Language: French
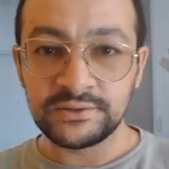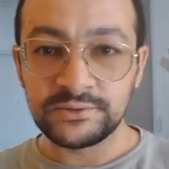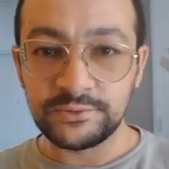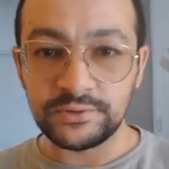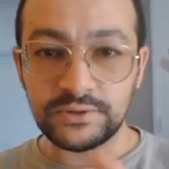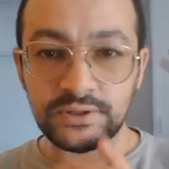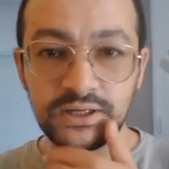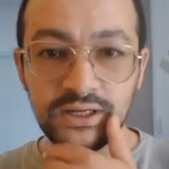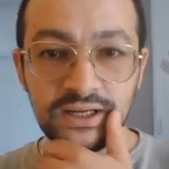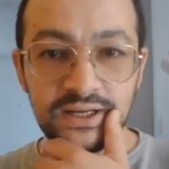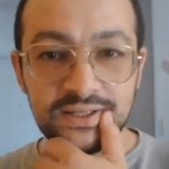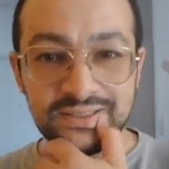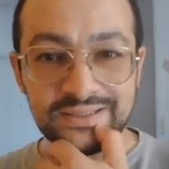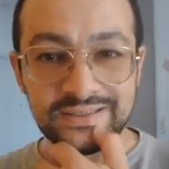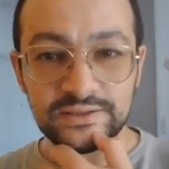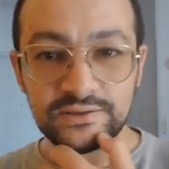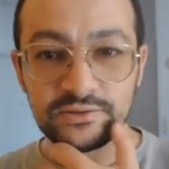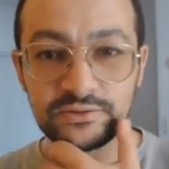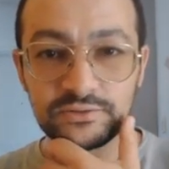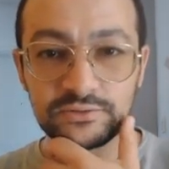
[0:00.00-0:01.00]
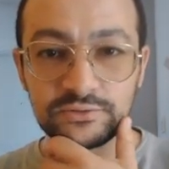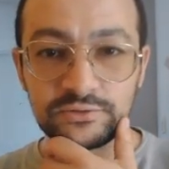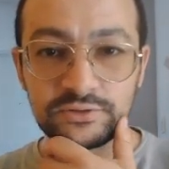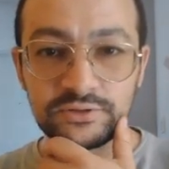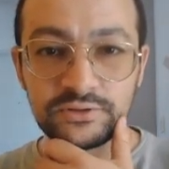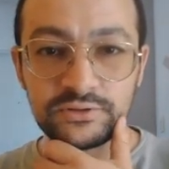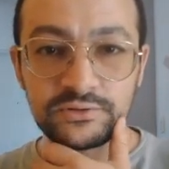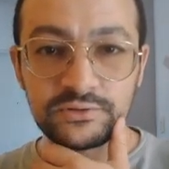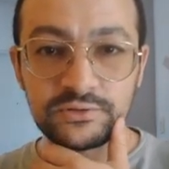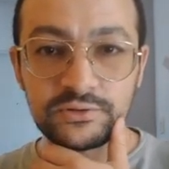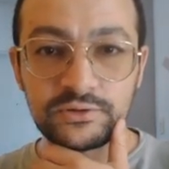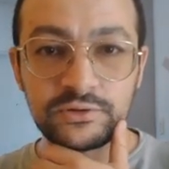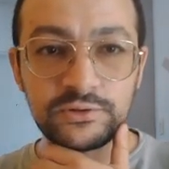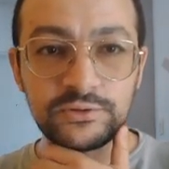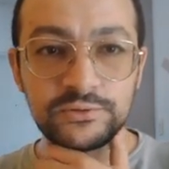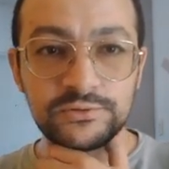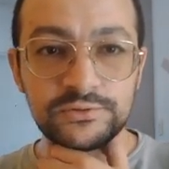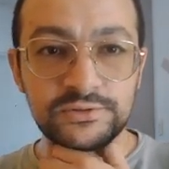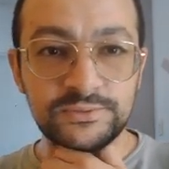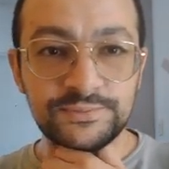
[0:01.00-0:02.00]
de classe de,
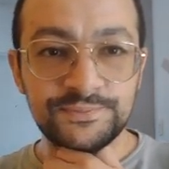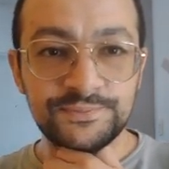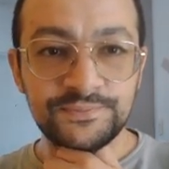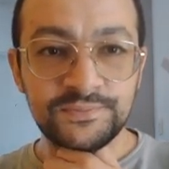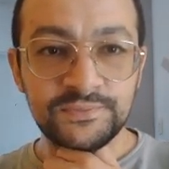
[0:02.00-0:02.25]
close.